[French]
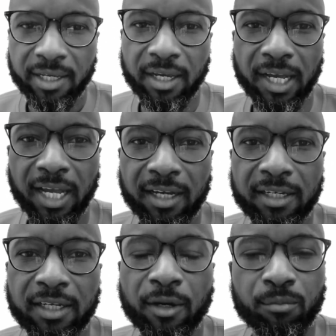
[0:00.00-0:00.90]
à hein,
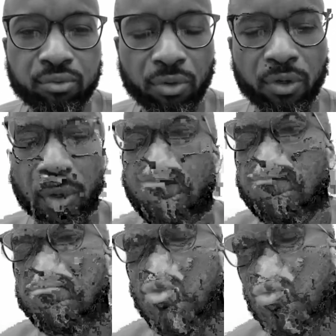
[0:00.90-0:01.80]
il y a
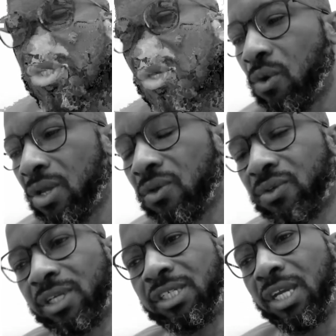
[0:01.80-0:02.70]
beaucoup de croyances
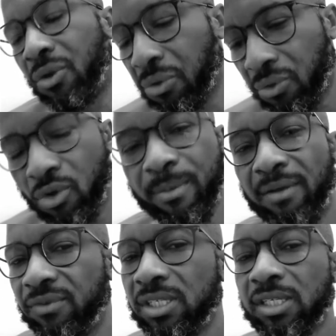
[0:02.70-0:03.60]
que j'ai crues dans ma
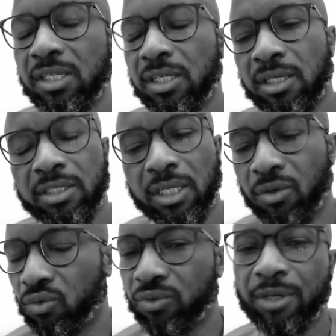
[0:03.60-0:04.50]
vie qui
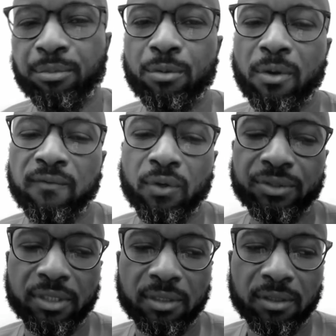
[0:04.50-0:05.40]
étaient tout simplement
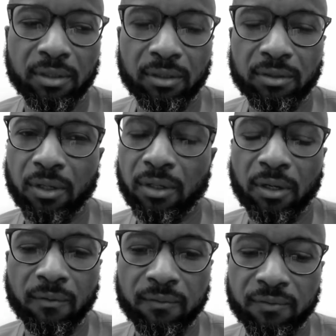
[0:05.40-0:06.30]
fausses. Donc, euh,
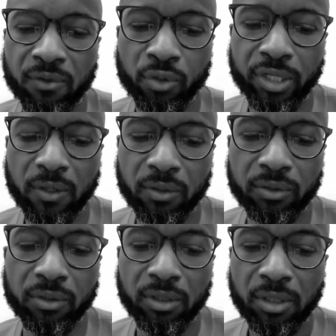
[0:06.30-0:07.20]
vous vous rendez compte hein.